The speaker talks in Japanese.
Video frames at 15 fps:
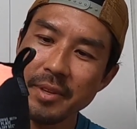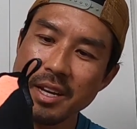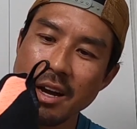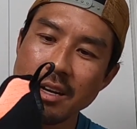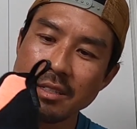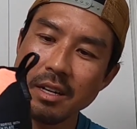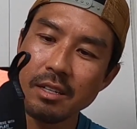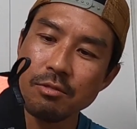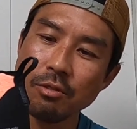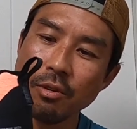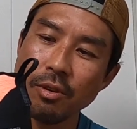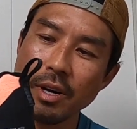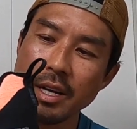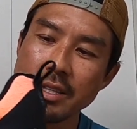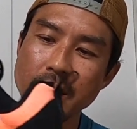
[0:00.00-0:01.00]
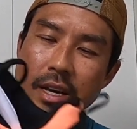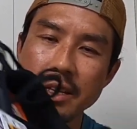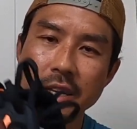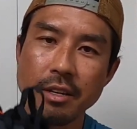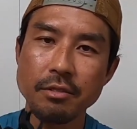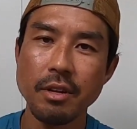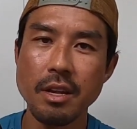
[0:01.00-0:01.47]
感覚を与え
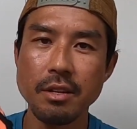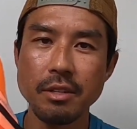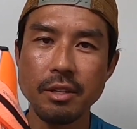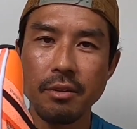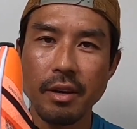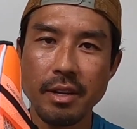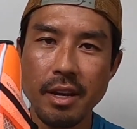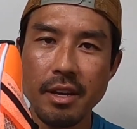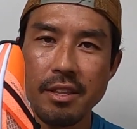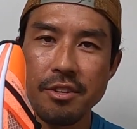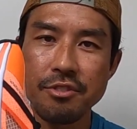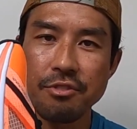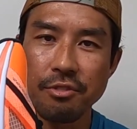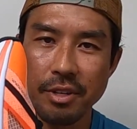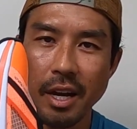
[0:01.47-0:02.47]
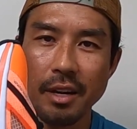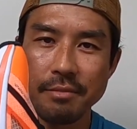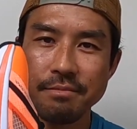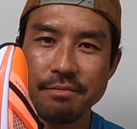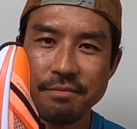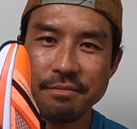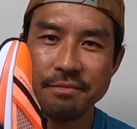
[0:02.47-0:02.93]
てくれるんではないでしょうか
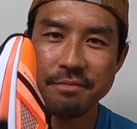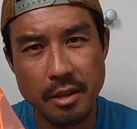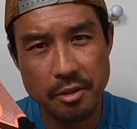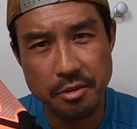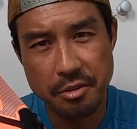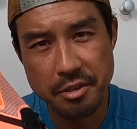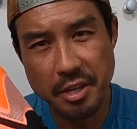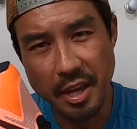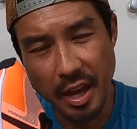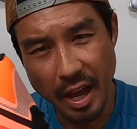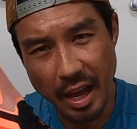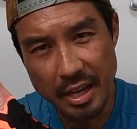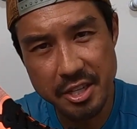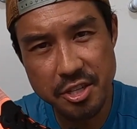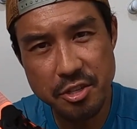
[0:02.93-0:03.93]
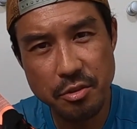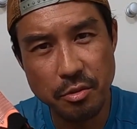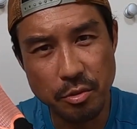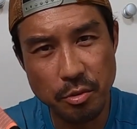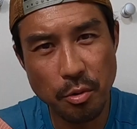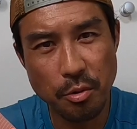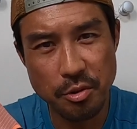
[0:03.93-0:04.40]
そして足
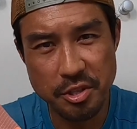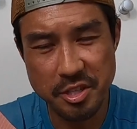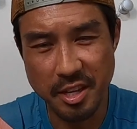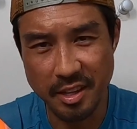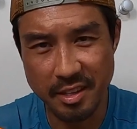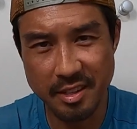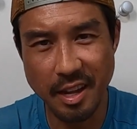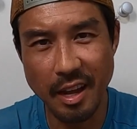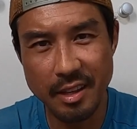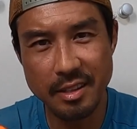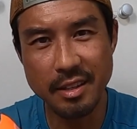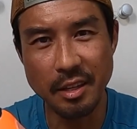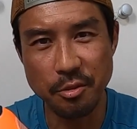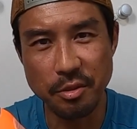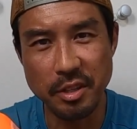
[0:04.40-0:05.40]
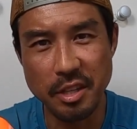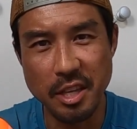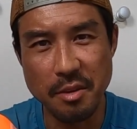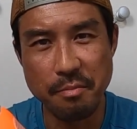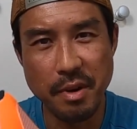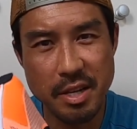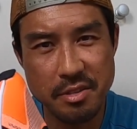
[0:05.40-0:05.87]
を通して立った時
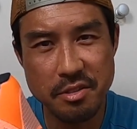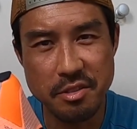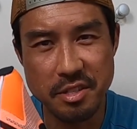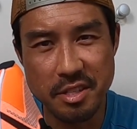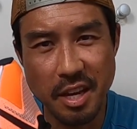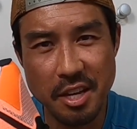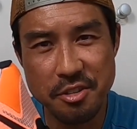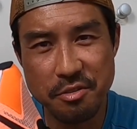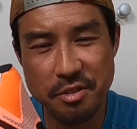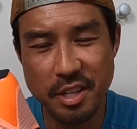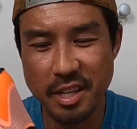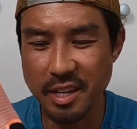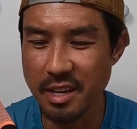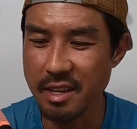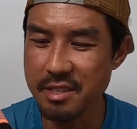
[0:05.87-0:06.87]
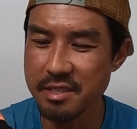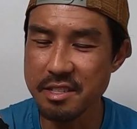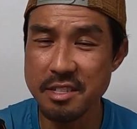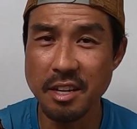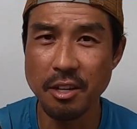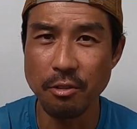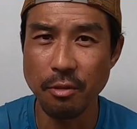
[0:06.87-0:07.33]
にまず最初に感
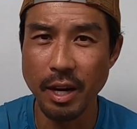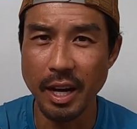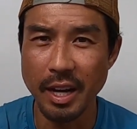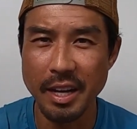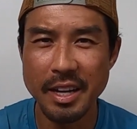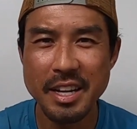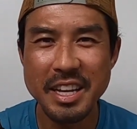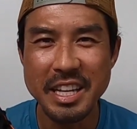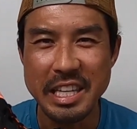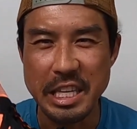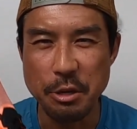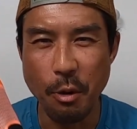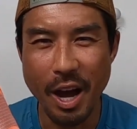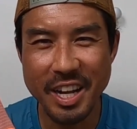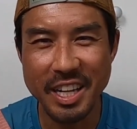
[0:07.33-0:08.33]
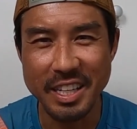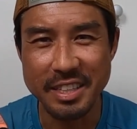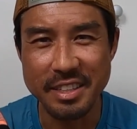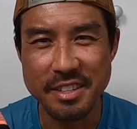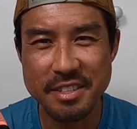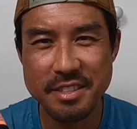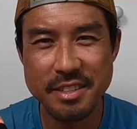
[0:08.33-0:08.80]
じたのは違和
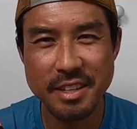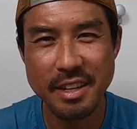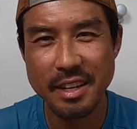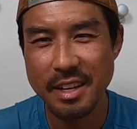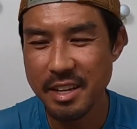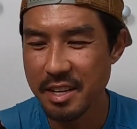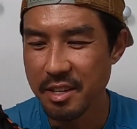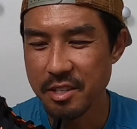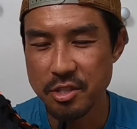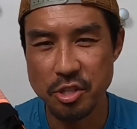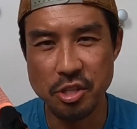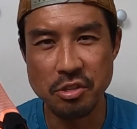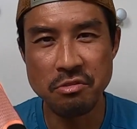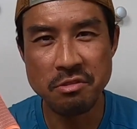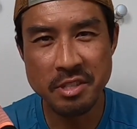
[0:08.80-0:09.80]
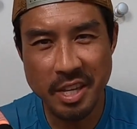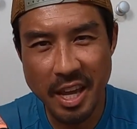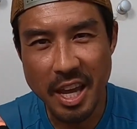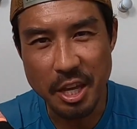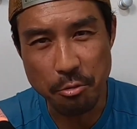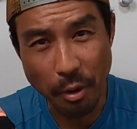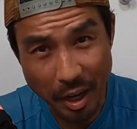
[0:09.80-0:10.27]
感ですすん
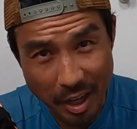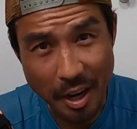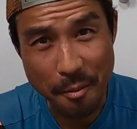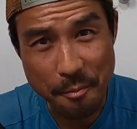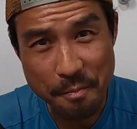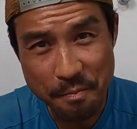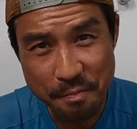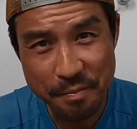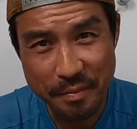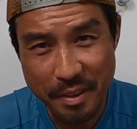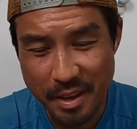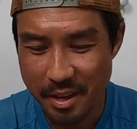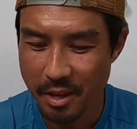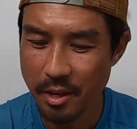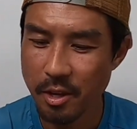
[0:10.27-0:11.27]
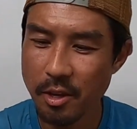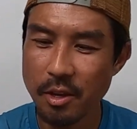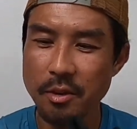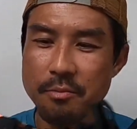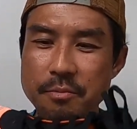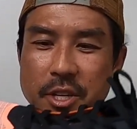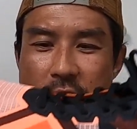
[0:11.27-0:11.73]
げえ違和感
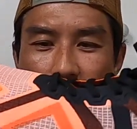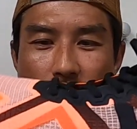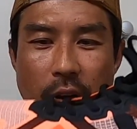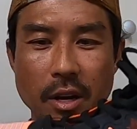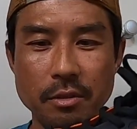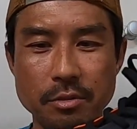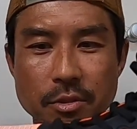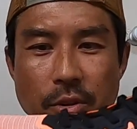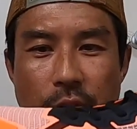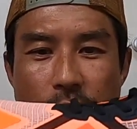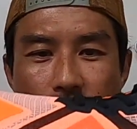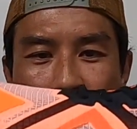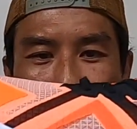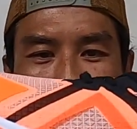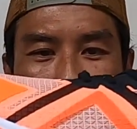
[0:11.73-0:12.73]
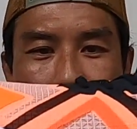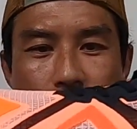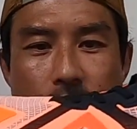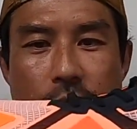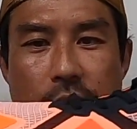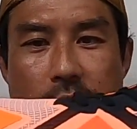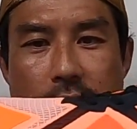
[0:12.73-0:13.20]
見てもらうと
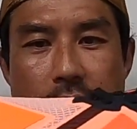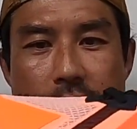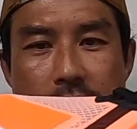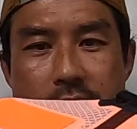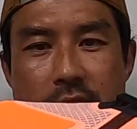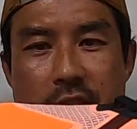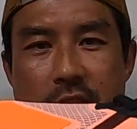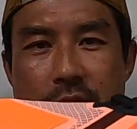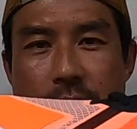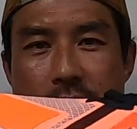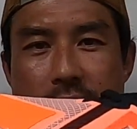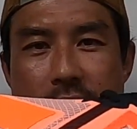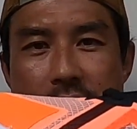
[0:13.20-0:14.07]
このねつま